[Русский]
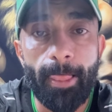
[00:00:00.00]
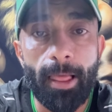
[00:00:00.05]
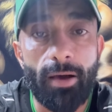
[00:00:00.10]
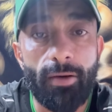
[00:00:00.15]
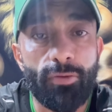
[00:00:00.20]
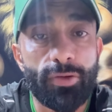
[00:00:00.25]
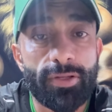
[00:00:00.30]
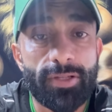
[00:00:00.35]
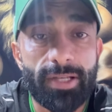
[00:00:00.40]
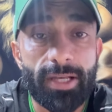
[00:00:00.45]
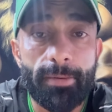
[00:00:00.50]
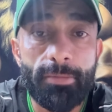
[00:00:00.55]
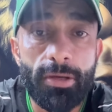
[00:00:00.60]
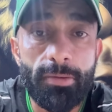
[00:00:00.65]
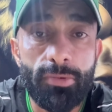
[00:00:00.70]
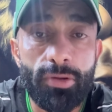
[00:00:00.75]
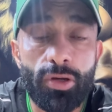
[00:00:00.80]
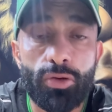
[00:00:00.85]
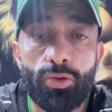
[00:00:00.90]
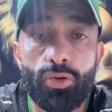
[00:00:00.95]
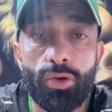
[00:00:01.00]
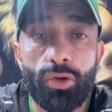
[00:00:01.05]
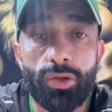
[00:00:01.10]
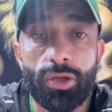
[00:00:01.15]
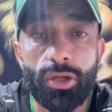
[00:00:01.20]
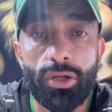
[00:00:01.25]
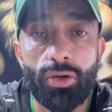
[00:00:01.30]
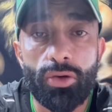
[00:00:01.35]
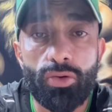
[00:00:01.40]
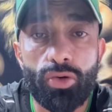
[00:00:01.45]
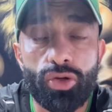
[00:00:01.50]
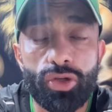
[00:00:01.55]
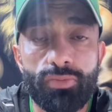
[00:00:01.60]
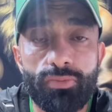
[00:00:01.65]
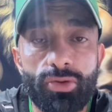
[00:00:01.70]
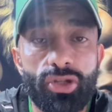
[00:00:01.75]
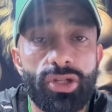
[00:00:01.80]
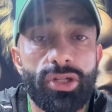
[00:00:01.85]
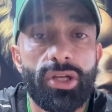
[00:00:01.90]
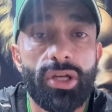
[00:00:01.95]
А вот самим никто это не хочет.
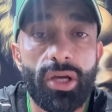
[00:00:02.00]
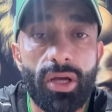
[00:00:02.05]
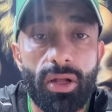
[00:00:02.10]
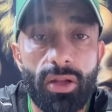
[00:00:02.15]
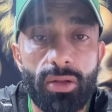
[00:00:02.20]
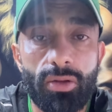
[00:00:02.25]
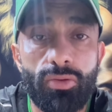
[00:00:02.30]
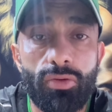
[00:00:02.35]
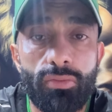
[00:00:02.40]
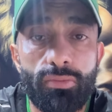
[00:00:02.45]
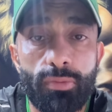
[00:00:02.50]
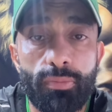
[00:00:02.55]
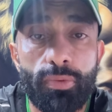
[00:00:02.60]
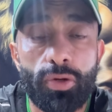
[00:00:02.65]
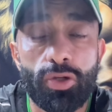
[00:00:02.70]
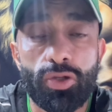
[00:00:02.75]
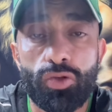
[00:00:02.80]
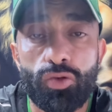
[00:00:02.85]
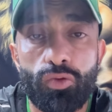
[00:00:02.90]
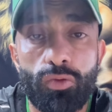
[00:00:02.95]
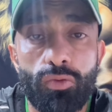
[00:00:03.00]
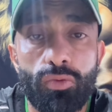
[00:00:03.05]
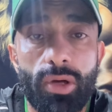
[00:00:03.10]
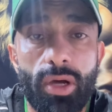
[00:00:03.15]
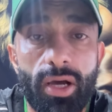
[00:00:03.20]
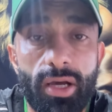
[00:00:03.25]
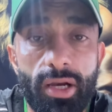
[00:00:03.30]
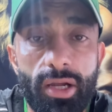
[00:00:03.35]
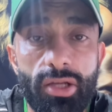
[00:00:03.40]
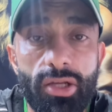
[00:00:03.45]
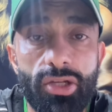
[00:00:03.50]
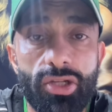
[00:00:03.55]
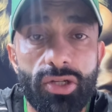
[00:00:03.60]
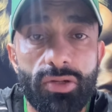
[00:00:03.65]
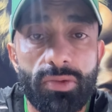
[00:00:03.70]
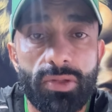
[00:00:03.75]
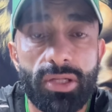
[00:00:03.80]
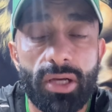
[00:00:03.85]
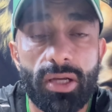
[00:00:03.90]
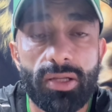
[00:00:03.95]
Мы же не голодуем, мы просто
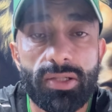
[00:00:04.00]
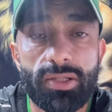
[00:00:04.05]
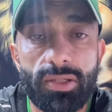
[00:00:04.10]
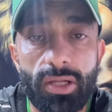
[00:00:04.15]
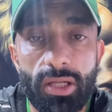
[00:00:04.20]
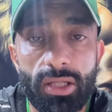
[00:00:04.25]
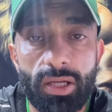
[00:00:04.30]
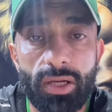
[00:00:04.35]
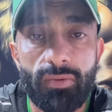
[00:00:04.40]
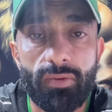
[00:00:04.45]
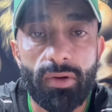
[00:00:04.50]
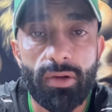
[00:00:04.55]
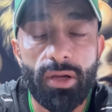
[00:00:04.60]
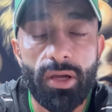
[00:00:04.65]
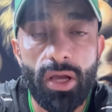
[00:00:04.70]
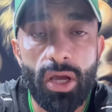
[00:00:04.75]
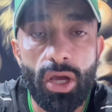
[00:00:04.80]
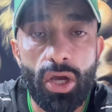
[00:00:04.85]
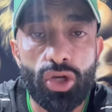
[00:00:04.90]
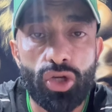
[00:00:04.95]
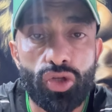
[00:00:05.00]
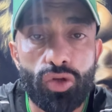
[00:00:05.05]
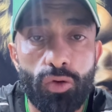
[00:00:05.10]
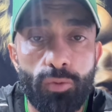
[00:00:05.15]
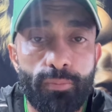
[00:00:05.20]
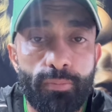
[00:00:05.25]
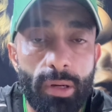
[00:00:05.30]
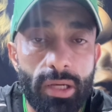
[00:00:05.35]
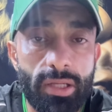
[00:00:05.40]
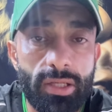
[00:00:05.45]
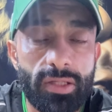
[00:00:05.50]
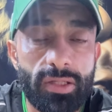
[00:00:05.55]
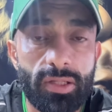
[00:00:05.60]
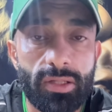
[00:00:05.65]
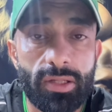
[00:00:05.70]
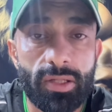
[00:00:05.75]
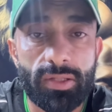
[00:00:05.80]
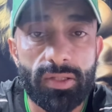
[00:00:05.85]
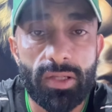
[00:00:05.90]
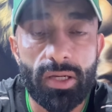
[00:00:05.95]
ограничиваемся от сладкого, чтобы
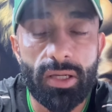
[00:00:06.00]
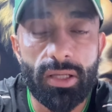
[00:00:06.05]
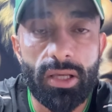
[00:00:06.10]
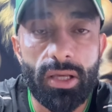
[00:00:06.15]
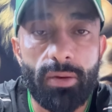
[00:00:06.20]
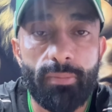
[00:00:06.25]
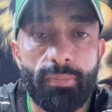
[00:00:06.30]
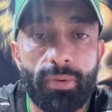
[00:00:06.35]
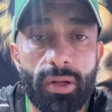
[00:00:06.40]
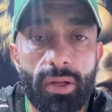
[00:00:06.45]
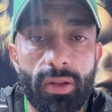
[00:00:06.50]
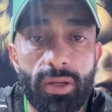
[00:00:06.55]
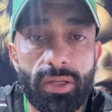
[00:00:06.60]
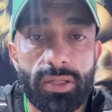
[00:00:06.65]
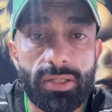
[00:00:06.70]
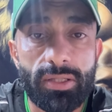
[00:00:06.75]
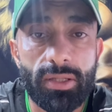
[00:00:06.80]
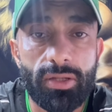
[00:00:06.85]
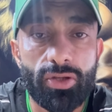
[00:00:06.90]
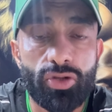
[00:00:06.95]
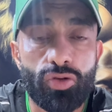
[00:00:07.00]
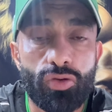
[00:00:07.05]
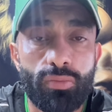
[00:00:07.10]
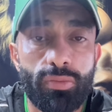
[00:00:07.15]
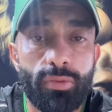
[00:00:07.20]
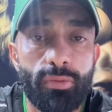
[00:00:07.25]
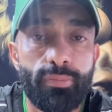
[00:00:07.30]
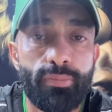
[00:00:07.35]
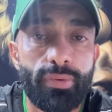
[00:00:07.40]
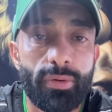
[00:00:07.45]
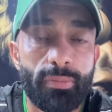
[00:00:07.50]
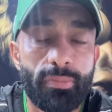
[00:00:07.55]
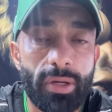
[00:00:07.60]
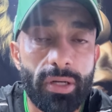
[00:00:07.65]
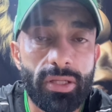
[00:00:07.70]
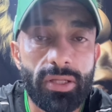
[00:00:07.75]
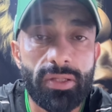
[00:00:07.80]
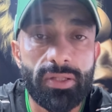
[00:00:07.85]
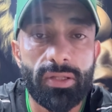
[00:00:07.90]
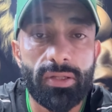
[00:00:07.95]
понизить эстроген, пролактин, чтобы
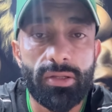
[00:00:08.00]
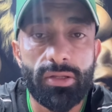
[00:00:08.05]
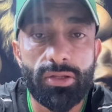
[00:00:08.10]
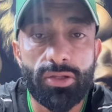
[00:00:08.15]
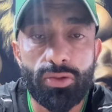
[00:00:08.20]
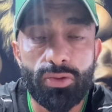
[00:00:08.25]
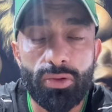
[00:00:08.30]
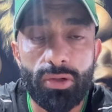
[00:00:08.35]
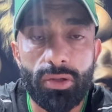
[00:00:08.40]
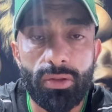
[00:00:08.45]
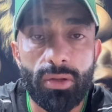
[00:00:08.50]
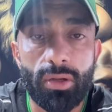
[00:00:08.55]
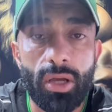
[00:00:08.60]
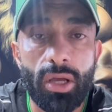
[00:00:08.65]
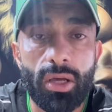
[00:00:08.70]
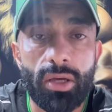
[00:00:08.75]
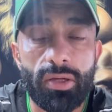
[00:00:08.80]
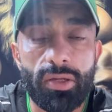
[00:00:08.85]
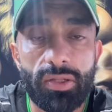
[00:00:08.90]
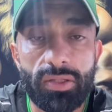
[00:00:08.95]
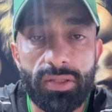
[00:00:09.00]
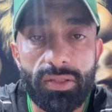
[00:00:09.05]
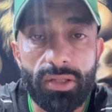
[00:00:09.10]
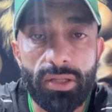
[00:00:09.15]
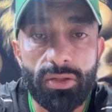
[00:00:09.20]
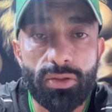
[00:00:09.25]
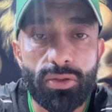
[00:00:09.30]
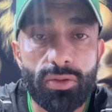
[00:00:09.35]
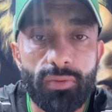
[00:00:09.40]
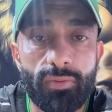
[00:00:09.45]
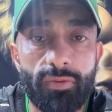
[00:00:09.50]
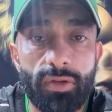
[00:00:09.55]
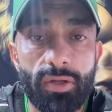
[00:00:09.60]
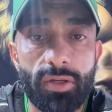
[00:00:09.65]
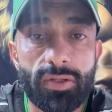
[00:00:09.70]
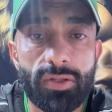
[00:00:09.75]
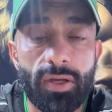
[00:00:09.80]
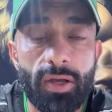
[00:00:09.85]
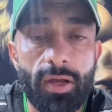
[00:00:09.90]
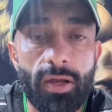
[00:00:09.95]
понизить инсулин, резиденцию
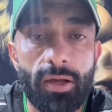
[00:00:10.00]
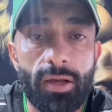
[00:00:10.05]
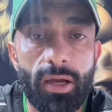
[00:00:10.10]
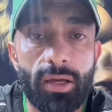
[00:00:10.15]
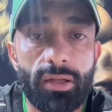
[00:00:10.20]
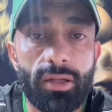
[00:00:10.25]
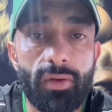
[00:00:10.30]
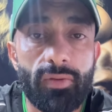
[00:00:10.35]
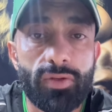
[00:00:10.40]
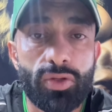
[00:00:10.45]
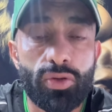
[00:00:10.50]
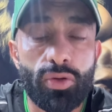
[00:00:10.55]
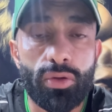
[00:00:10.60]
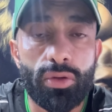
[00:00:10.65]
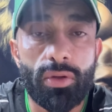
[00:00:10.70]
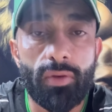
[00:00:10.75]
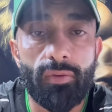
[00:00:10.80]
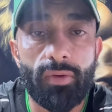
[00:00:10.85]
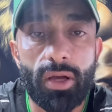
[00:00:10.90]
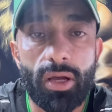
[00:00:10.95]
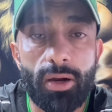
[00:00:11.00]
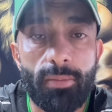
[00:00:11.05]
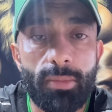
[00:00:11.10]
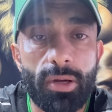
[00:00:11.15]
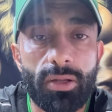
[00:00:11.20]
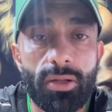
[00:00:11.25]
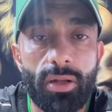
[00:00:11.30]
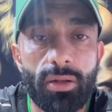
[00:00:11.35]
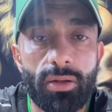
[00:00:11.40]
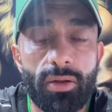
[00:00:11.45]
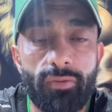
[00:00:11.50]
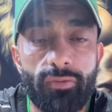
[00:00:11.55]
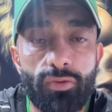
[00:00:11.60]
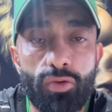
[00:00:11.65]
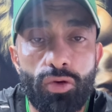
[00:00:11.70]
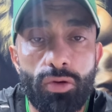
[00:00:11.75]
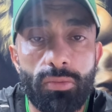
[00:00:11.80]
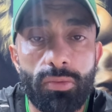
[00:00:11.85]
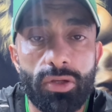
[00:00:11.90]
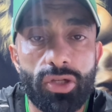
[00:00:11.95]
вниз. Когда все это гормоналка в
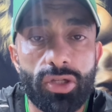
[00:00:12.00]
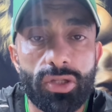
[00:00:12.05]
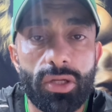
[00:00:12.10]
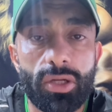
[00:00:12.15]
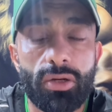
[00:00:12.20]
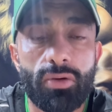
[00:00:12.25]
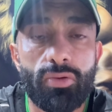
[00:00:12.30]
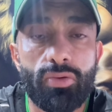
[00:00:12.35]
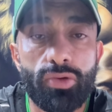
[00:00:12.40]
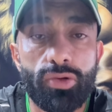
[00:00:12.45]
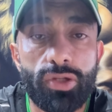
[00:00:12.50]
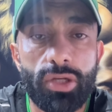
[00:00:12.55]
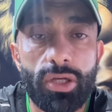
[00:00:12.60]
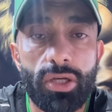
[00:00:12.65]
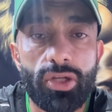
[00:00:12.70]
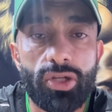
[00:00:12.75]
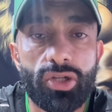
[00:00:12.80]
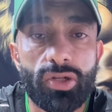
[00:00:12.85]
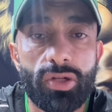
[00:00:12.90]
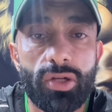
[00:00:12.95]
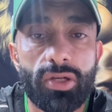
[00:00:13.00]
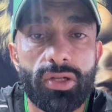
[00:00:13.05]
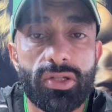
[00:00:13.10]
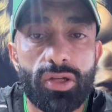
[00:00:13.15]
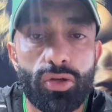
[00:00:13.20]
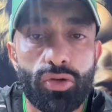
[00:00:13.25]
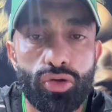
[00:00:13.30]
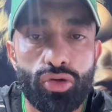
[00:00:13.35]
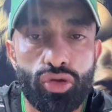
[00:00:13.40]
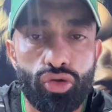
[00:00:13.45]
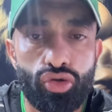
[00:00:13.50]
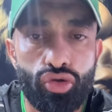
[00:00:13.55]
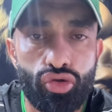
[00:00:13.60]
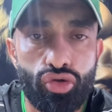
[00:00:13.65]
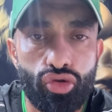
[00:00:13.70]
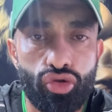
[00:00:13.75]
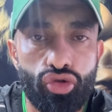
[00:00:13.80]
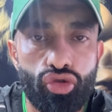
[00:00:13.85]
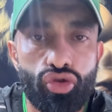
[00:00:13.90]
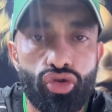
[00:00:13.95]
норме, человек худеет, человек становится
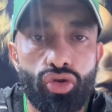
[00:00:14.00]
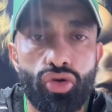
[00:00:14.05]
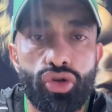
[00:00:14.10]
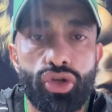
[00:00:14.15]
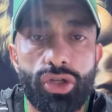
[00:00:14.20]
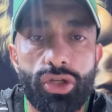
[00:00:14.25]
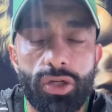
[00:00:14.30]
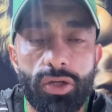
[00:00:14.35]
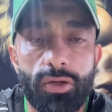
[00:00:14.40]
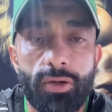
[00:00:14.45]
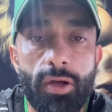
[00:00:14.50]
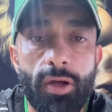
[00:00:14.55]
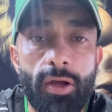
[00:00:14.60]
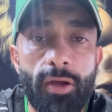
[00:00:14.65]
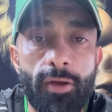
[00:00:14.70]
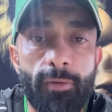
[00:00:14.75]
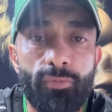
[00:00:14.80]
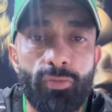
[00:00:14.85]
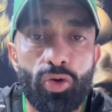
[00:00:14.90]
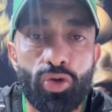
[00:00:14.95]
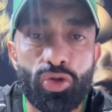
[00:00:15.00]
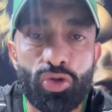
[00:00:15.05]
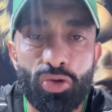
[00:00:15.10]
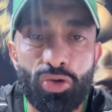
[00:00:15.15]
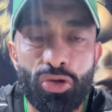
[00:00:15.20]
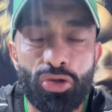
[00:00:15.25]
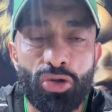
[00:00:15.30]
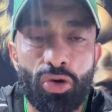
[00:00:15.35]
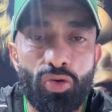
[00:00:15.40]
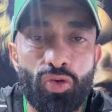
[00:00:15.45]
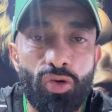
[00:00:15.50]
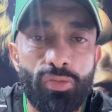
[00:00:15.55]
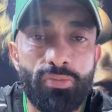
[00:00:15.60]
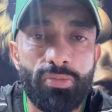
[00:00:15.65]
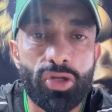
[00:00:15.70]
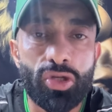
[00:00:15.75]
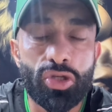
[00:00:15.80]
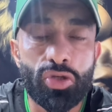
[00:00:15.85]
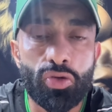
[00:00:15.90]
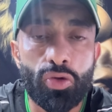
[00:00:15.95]
чуть-чуть жестче, то есть он не такой
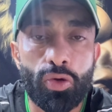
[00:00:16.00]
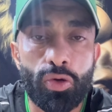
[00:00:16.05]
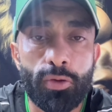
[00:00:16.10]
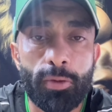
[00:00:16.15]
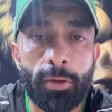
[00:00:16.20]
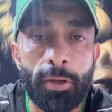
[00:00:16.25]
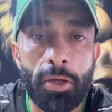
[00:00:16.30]
мясной.